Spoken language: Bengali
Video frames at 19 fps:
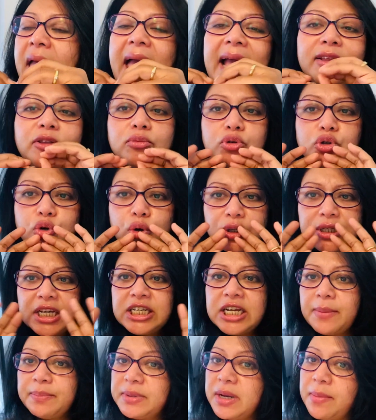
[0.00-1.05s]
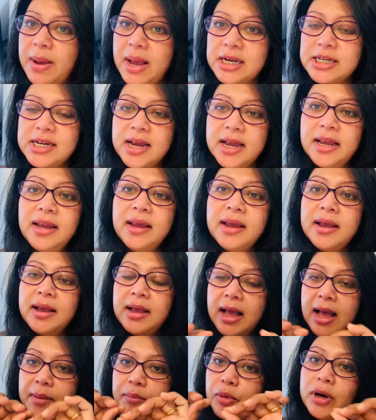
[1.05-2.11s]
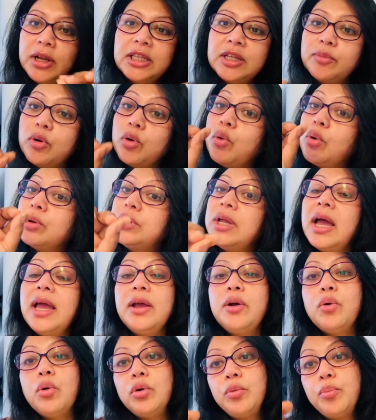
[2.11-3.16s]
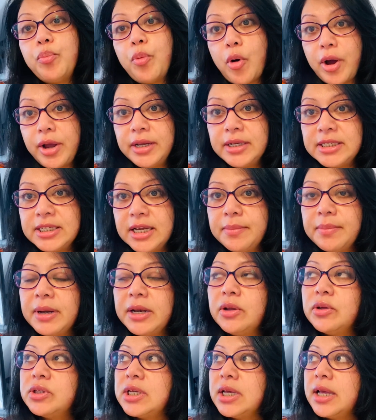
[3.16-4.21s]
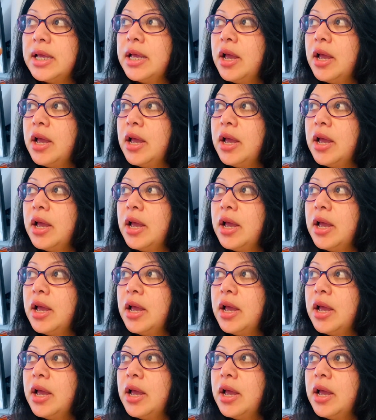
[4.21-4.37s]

একদম সোজা সাপটা ভাষায় বলে দেব কোথায় কোন পয়েন্টে মানে হচ্ছে